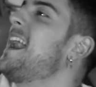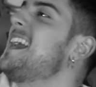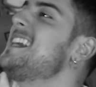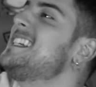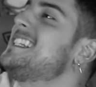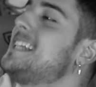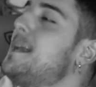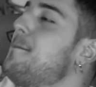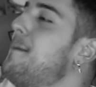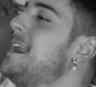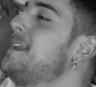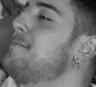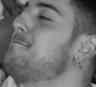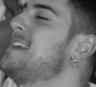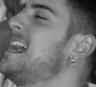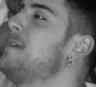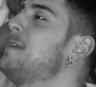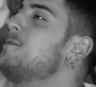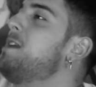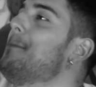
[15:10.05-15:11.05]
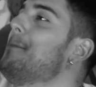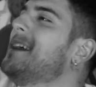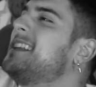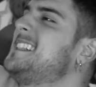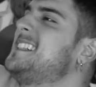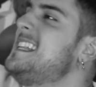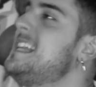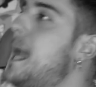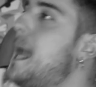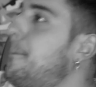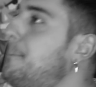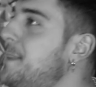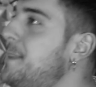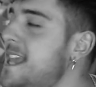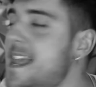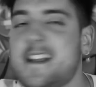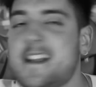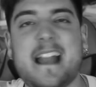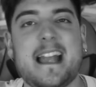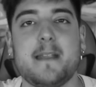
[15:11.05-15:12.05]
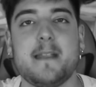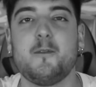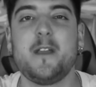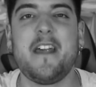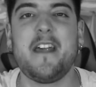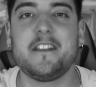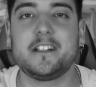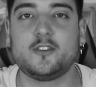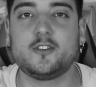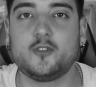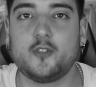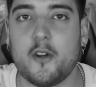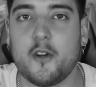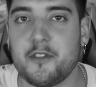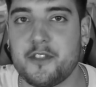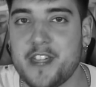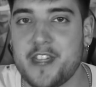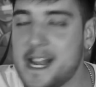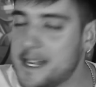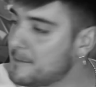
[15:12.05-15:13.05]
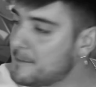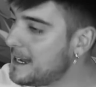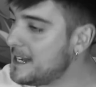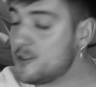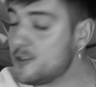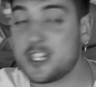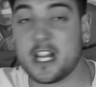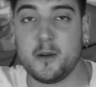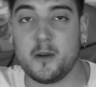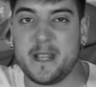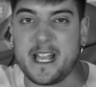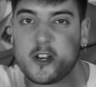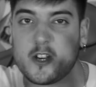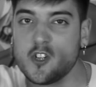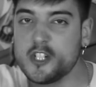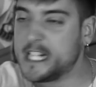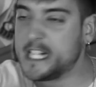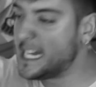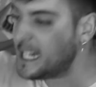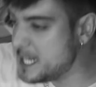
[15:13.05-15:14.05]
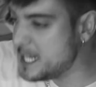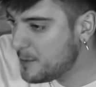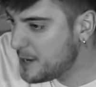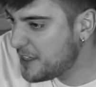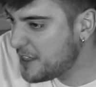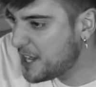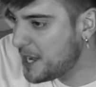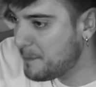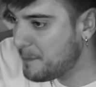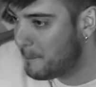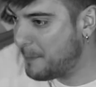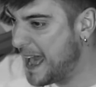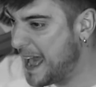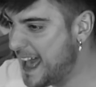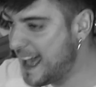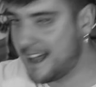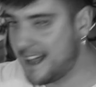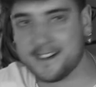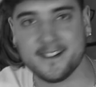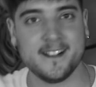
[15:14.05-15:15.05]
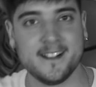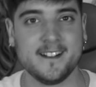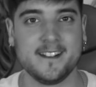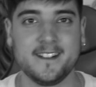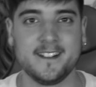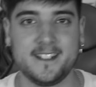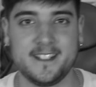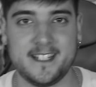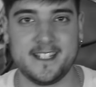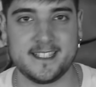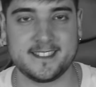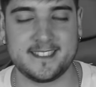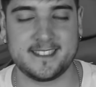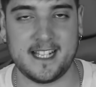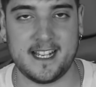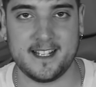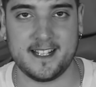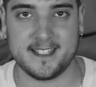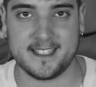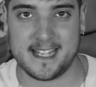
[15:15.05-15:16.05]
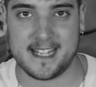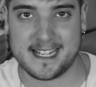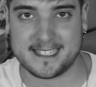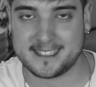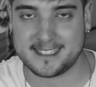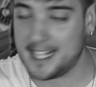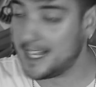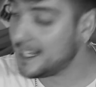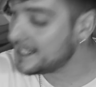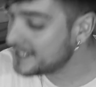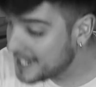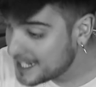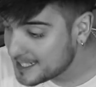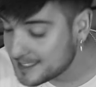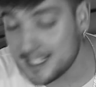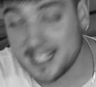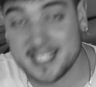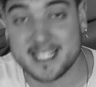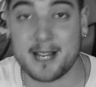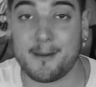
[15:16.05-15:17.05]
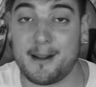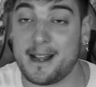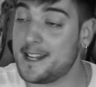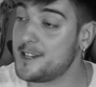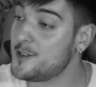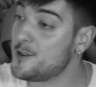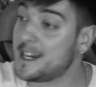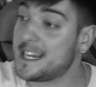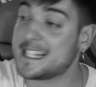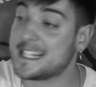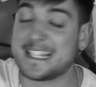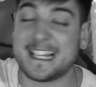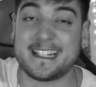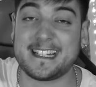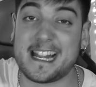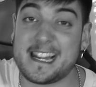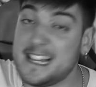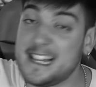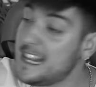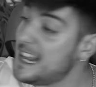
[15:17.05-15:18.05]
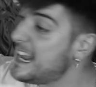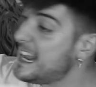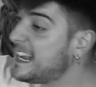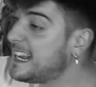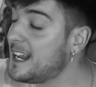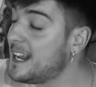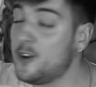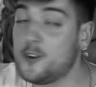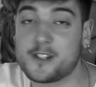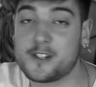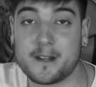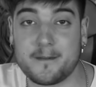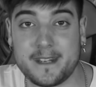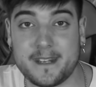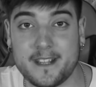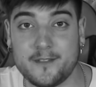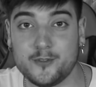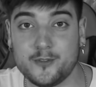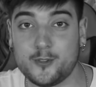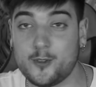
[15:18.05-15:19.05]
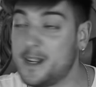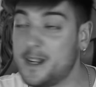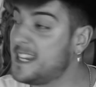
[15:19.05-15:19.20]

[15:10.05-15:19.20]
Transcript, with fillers: A ese, vale, le voy a partir la pierna, le voy a destrozar, ¿vale? O sea, lo voy a coger y lo voy a hacer ¡pa! Ya está, ya está, ya está, chavales. Yo es que ese tal es que lo reviento.